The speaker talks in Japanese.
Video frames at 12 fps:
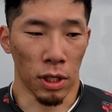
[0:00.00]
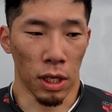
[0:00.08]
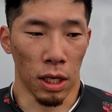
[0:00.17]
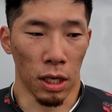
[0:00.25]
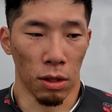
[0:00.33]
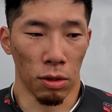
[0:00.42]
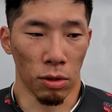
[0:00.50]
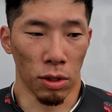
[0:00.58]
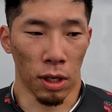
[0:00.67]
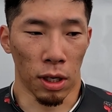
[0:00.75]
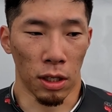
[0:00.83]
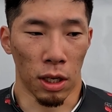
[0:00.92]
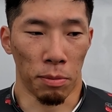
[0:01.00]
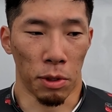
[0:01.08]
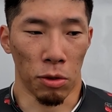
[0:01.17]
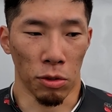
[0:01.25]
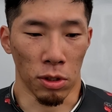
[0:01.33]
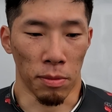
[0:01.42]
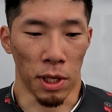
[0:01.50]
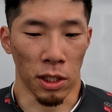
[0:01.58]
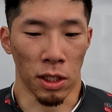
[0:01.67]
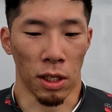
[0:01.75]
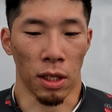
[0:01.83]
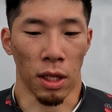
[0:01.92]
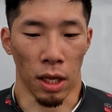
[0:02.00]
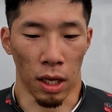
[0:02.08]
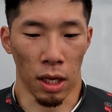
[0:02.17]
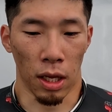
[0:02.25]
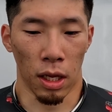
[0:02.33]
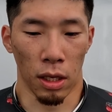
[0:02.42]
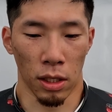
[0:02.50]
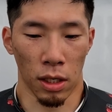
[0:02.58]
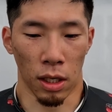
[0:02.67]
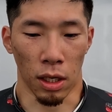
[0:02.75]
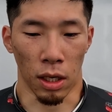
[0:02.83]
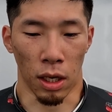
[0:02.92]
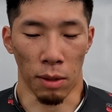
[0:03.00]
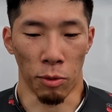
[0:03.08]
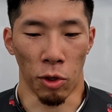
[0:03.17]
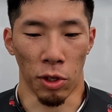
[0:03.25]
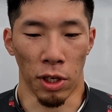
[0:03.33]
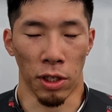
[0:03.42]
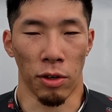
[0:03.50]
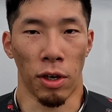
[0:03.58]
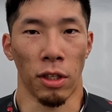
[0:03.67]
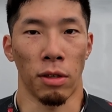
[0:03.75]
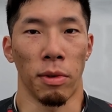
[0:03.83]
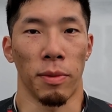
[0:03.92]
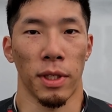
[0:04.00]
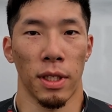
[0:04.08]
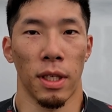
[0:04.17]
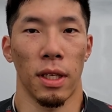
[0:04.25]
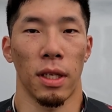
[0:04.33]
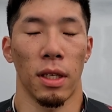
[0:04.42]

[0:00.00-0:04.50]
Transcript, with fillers: 選乗った側にやっぱローズ目指してたんで、しっかり、はい、ものにできてよかったと思います。